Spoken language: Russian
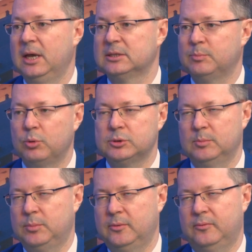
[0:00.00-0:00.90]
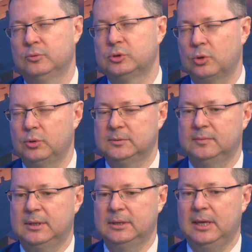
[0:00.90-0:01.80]
способов устройств
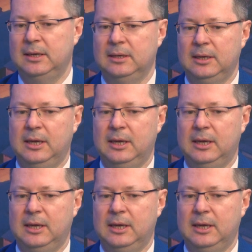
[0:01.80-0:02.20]
и так далее.